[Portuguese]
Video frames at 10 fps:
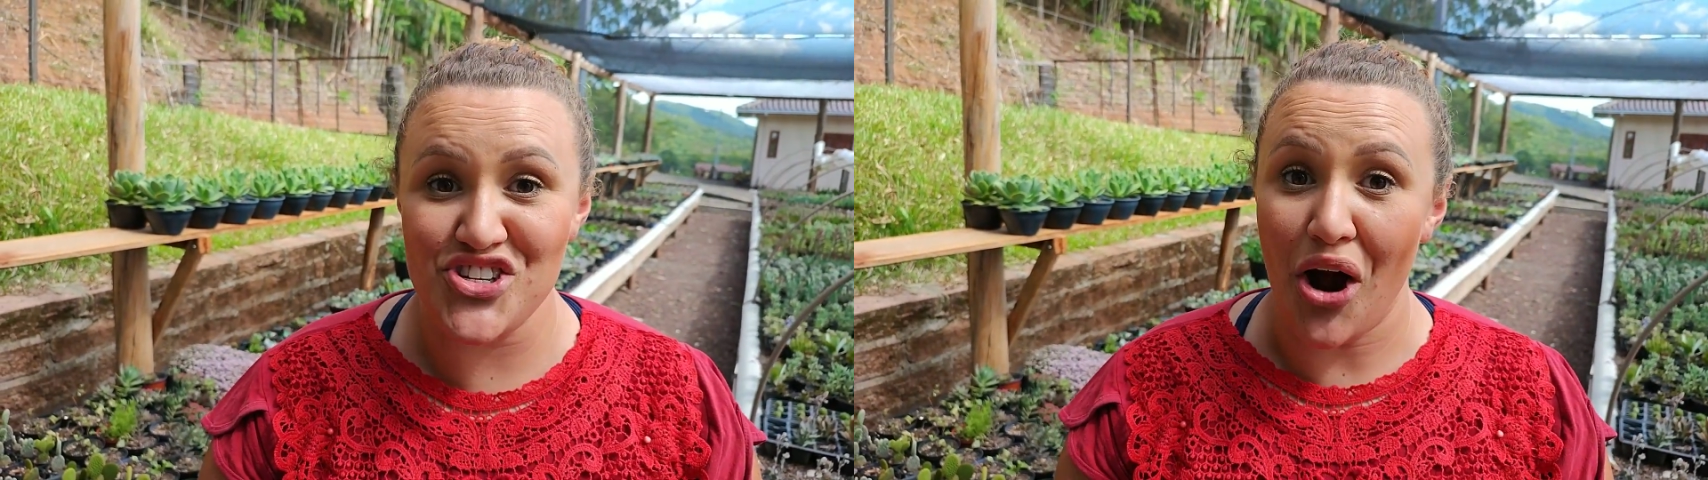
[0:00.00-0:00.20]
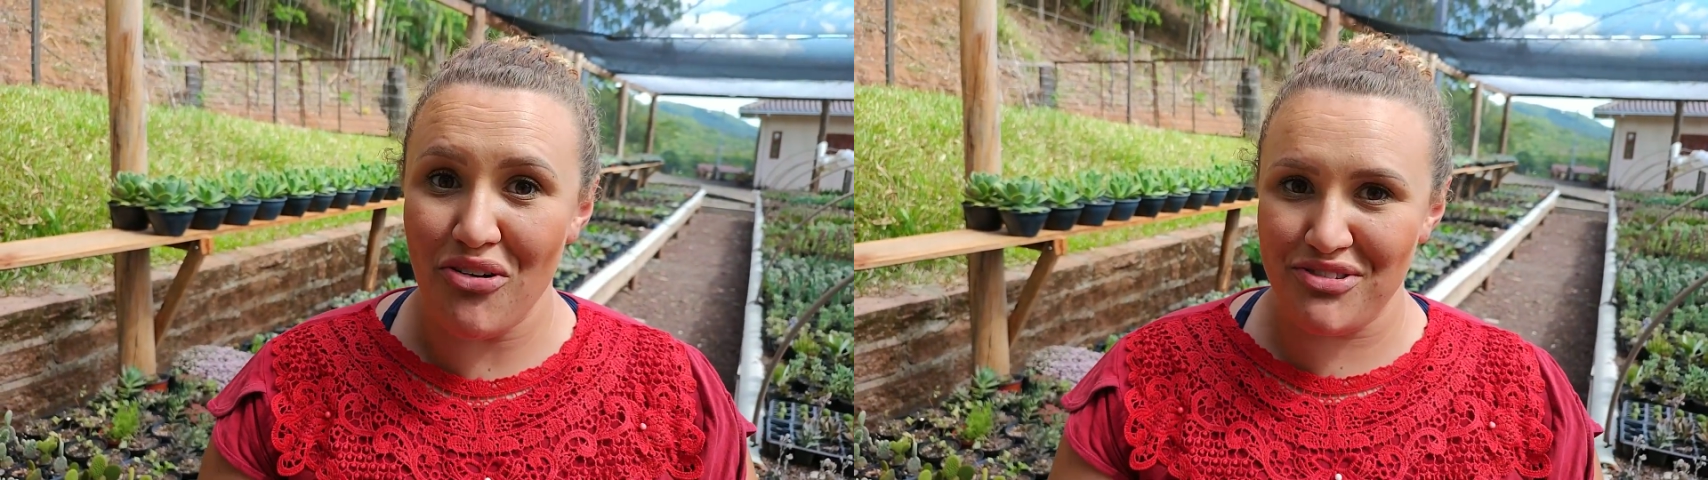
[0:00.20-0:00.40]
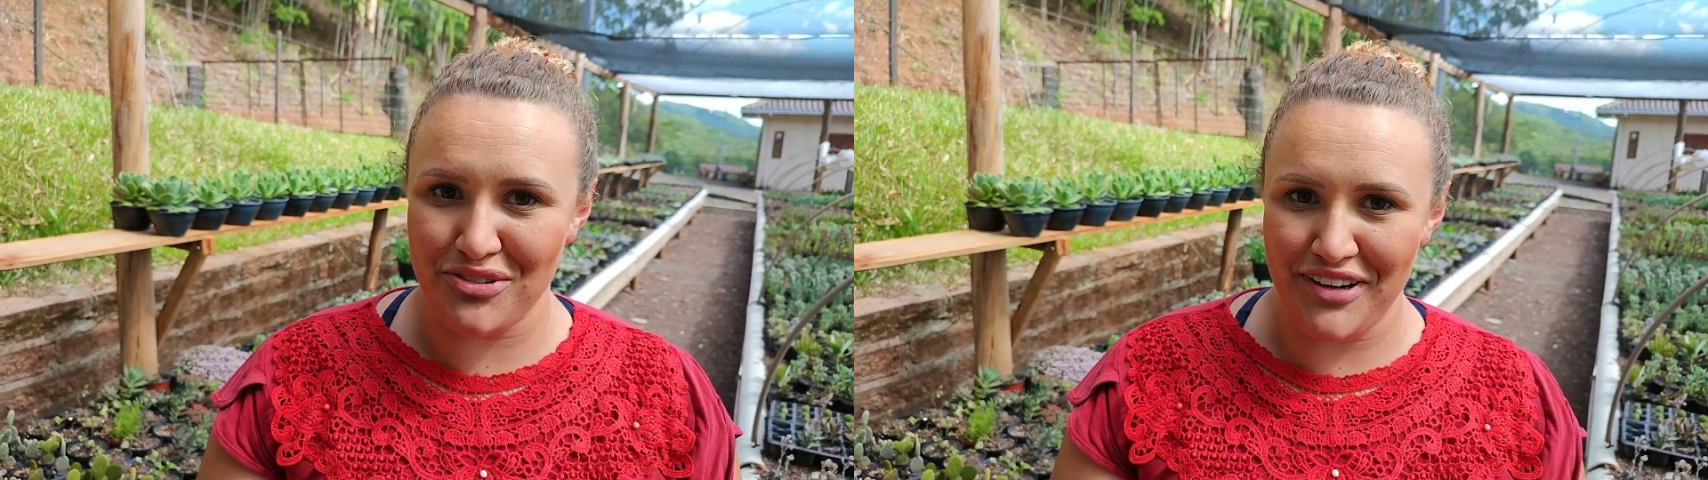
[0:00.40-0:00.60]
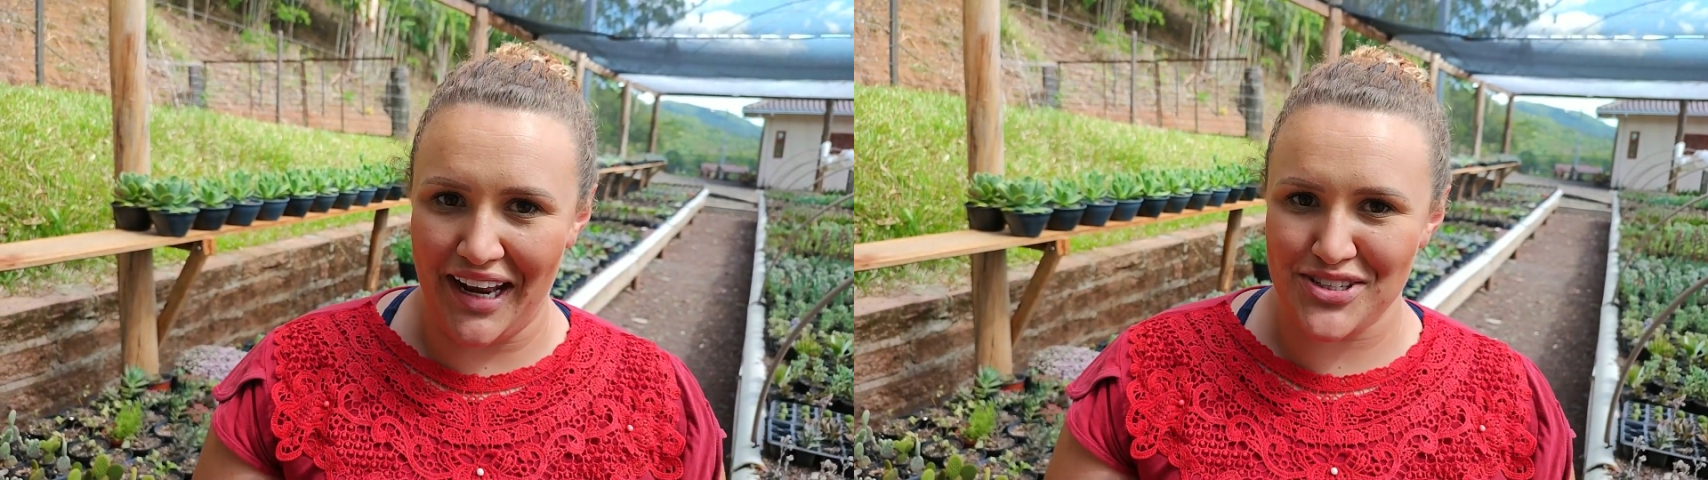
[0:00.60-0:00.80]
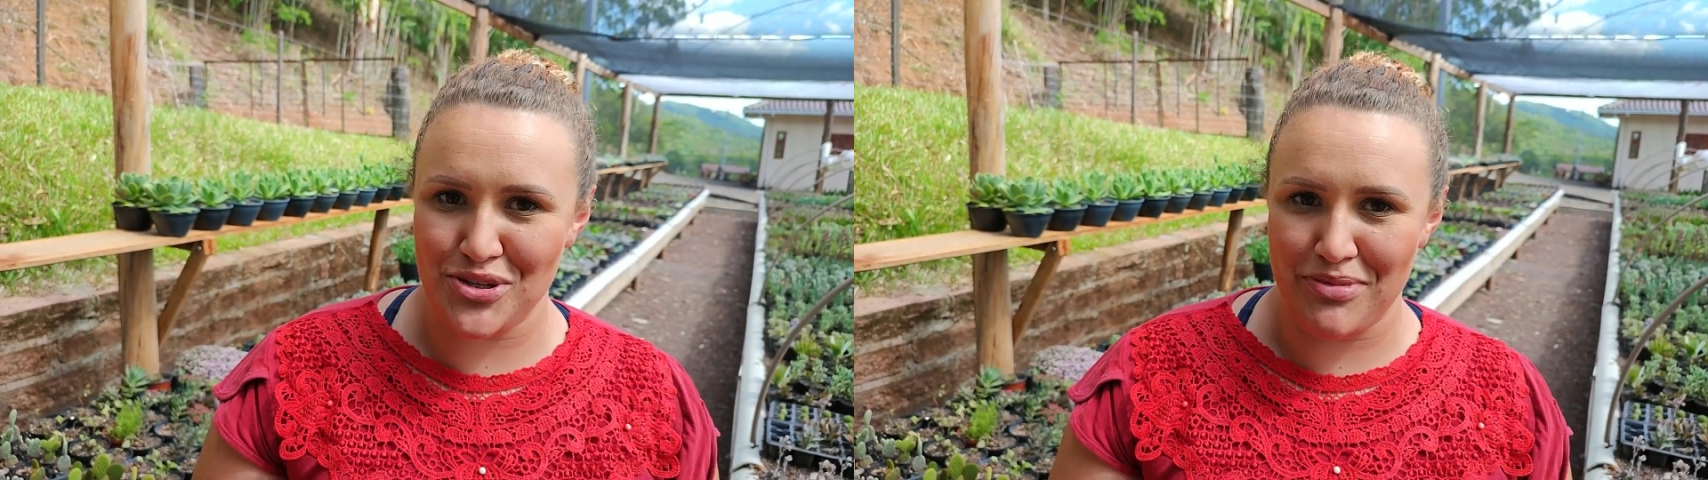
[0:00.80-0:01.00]
Já ouviu
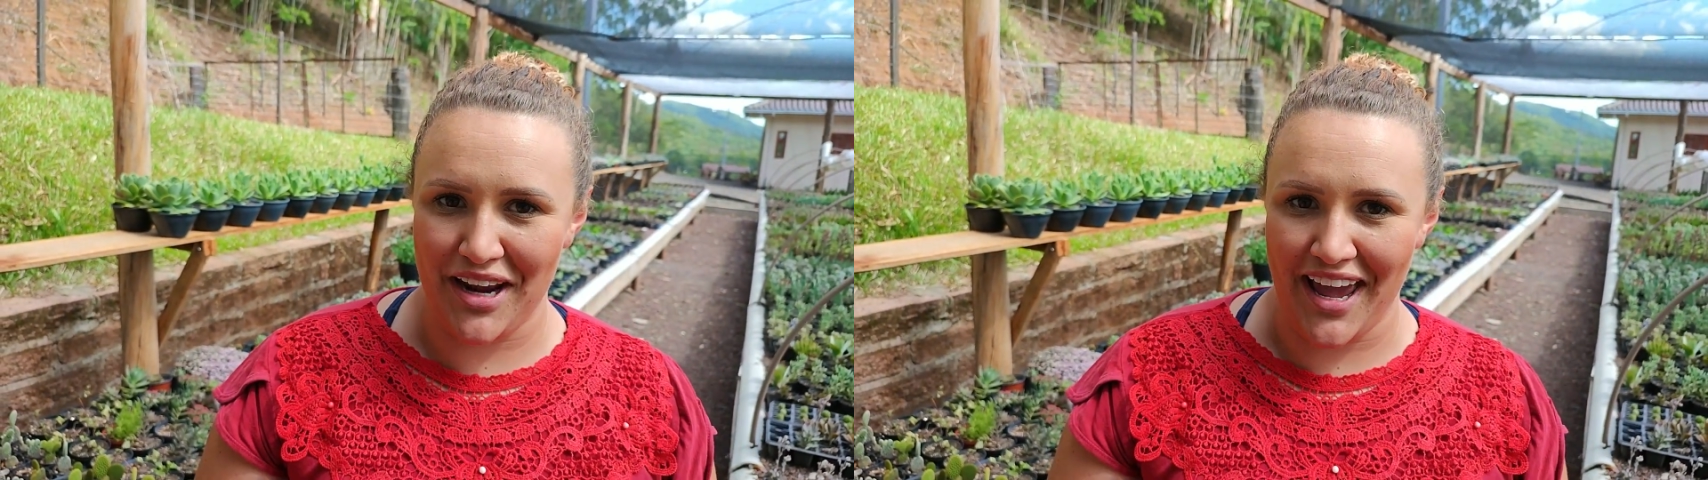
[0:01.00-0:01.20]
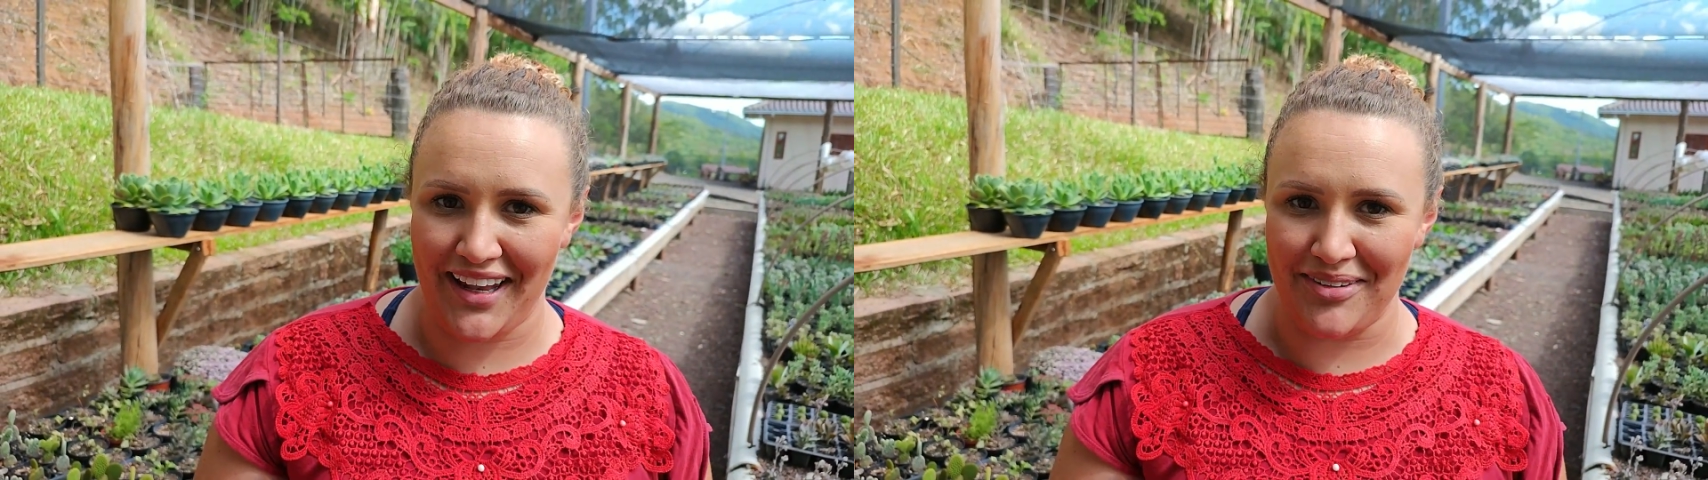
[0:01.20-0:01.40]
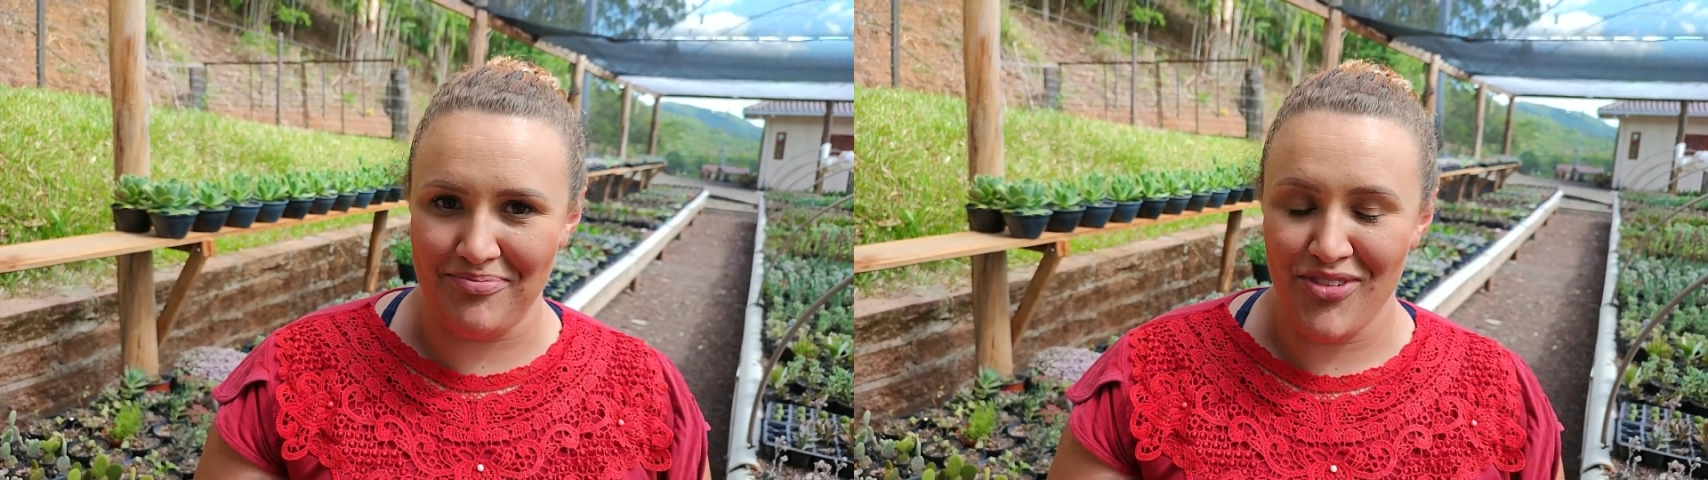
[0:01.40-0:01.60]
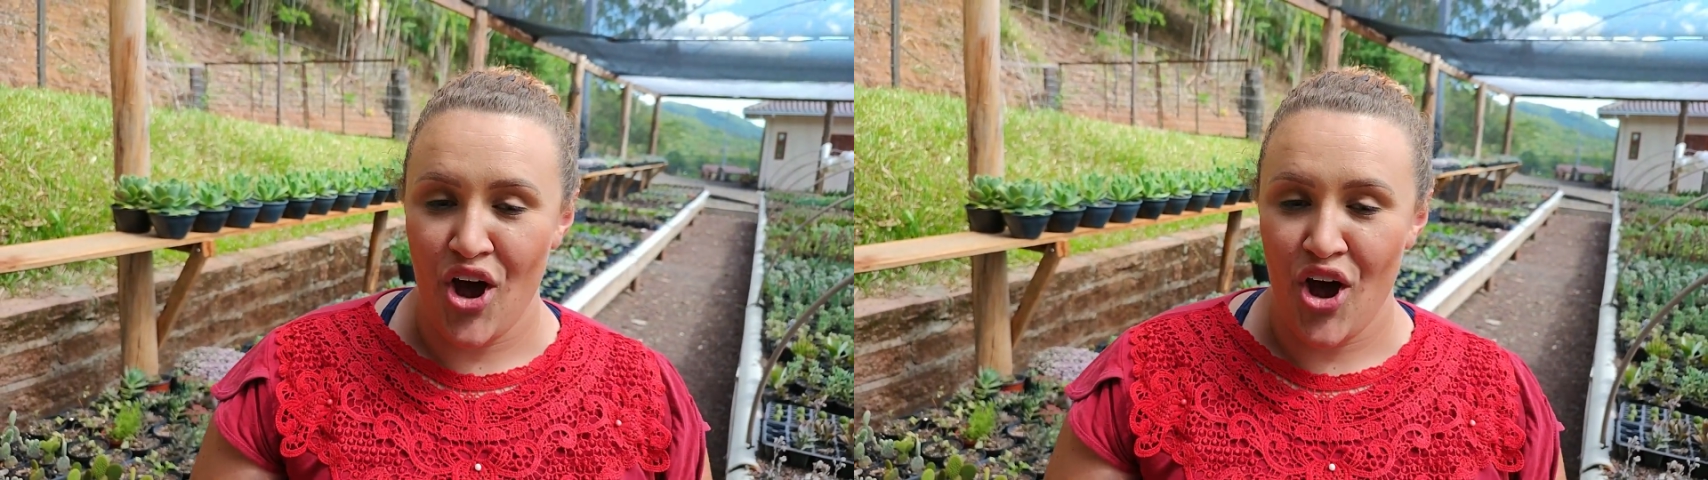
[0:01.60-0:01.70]
falar sobre ela?